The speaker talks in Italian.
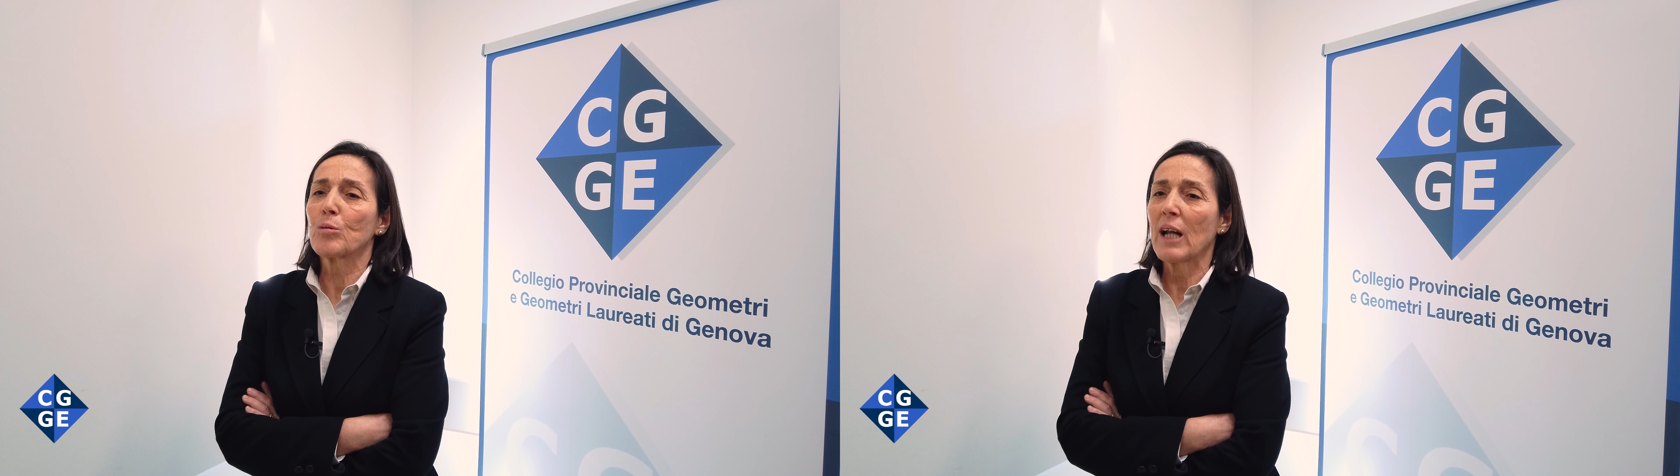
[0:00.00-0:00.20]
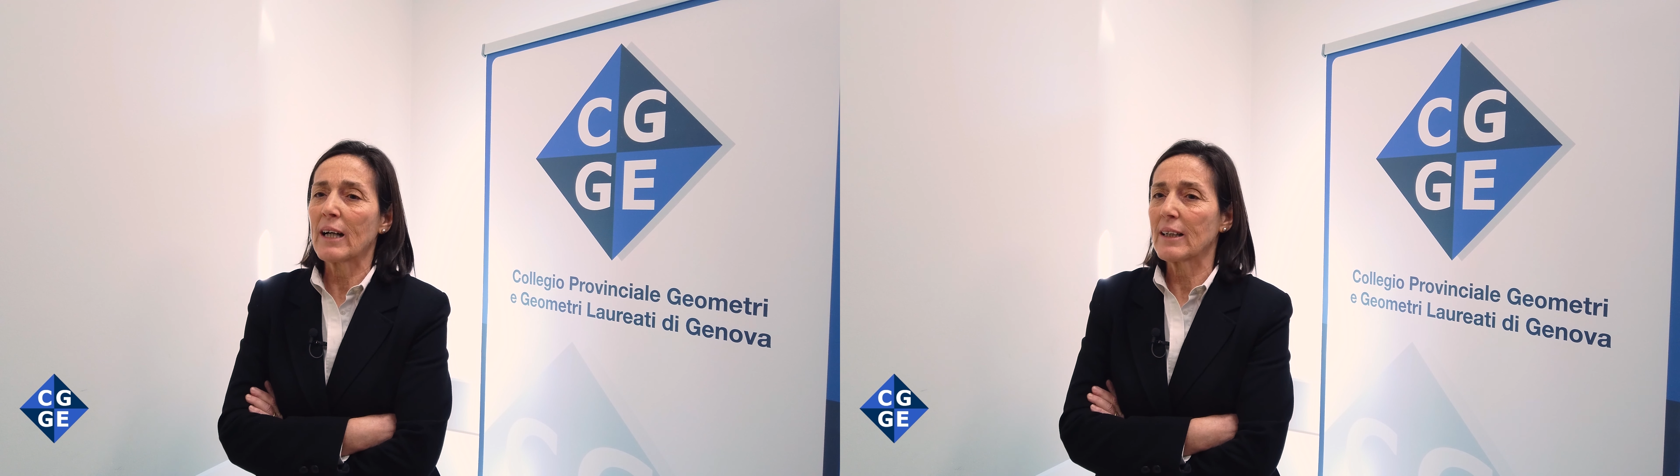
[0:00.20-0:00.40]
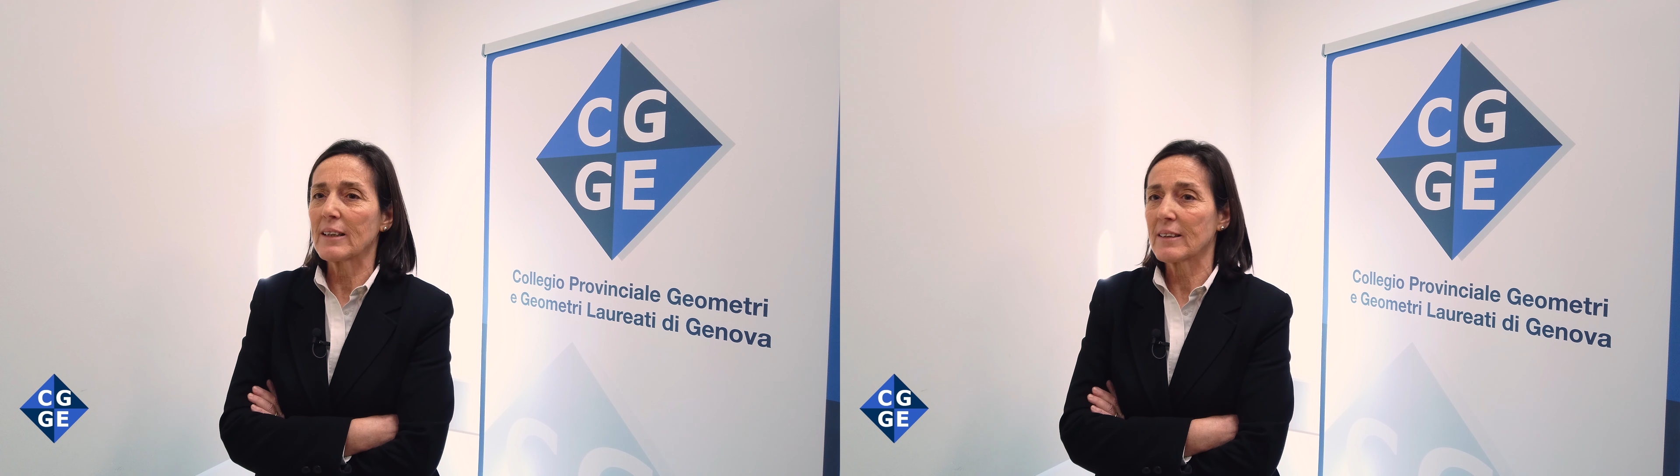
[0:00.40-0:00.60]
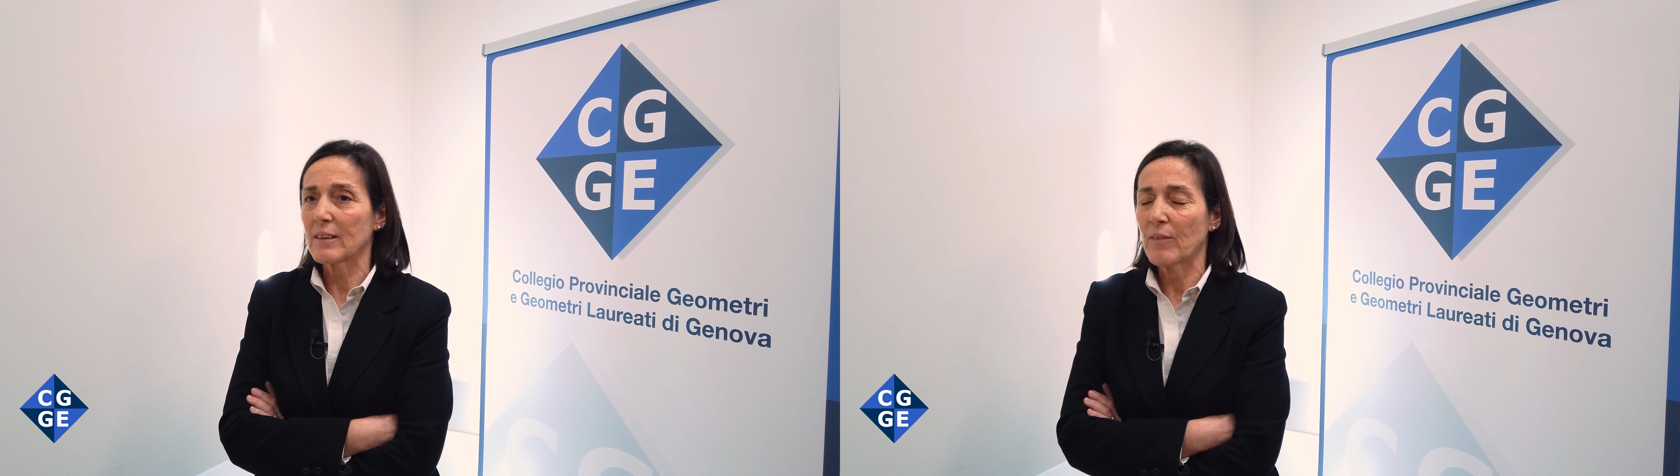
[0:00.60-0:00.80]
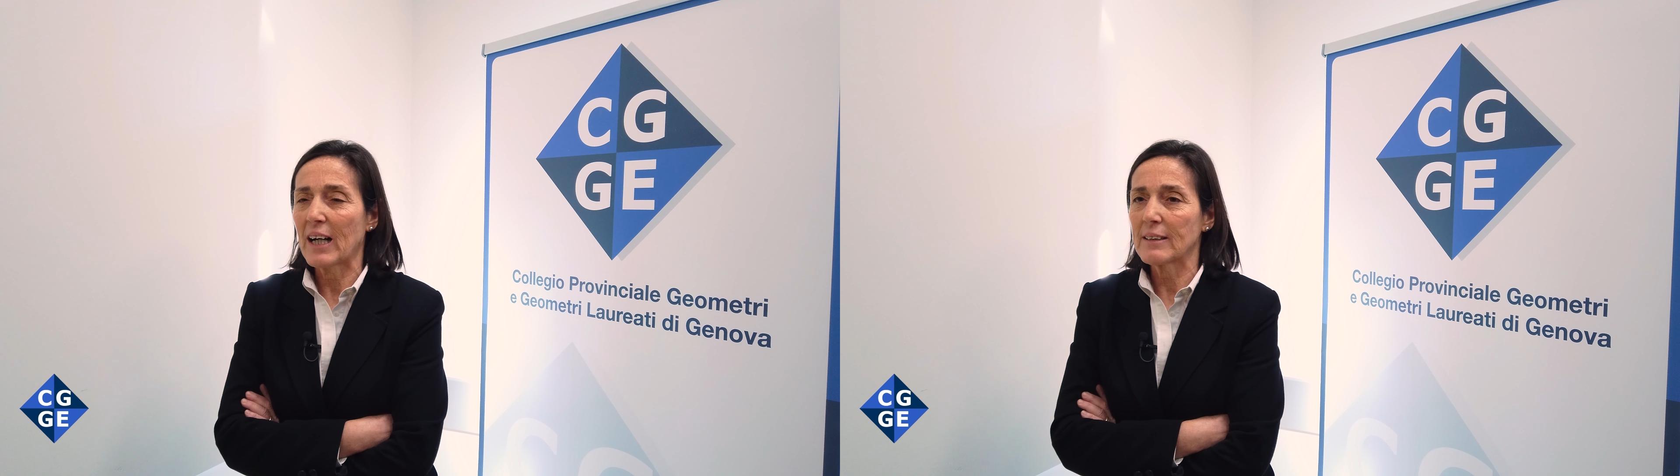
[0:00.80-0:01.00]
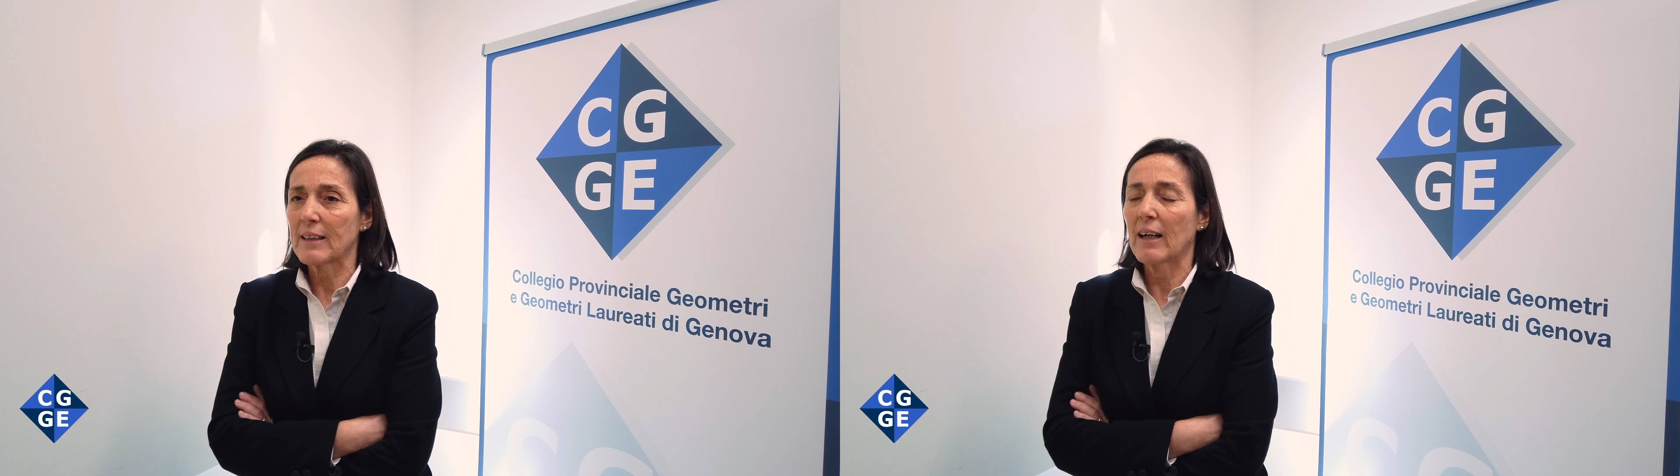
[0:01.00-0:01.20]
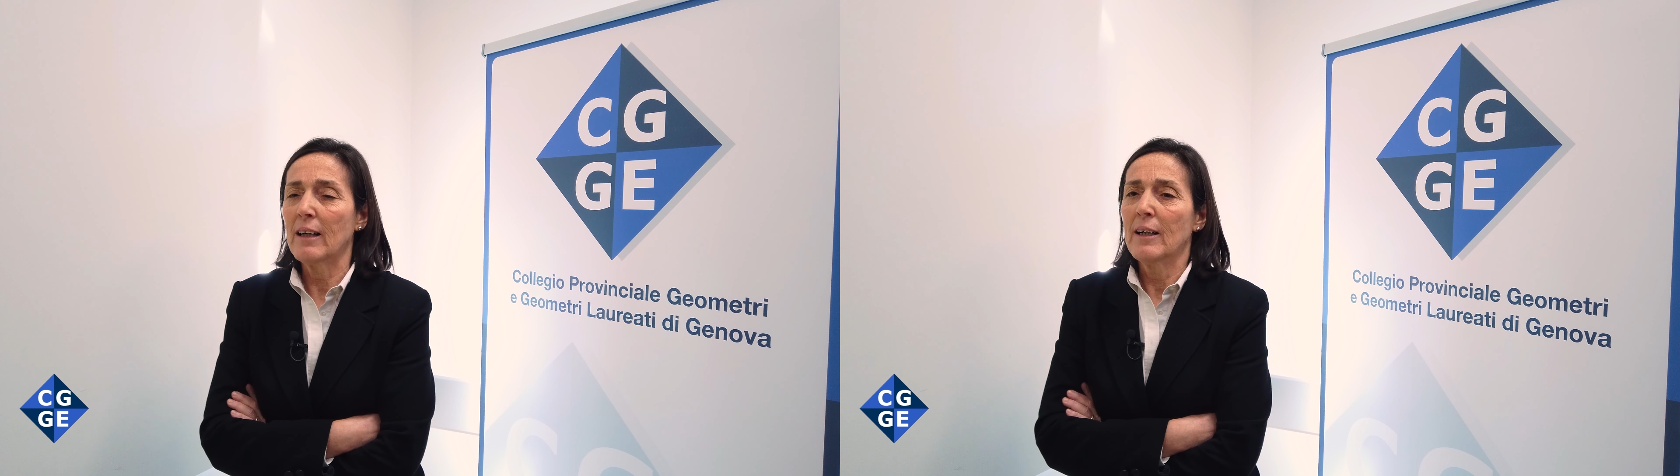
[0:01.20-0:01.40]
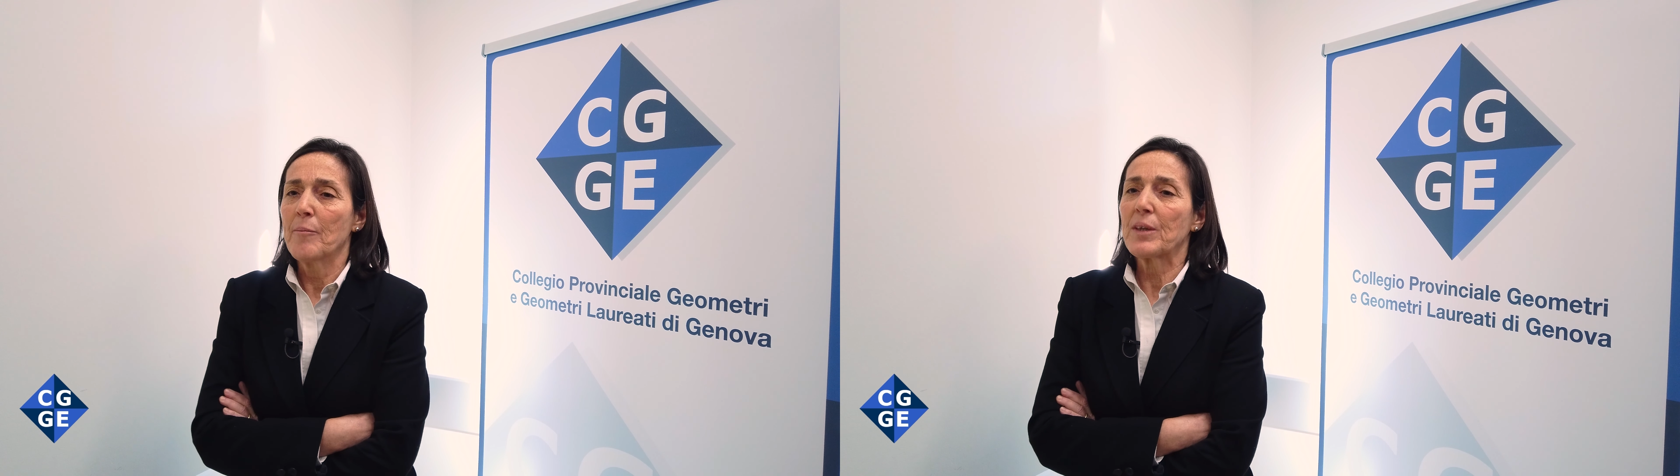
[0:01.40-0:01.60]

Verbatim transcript: sull'area riservata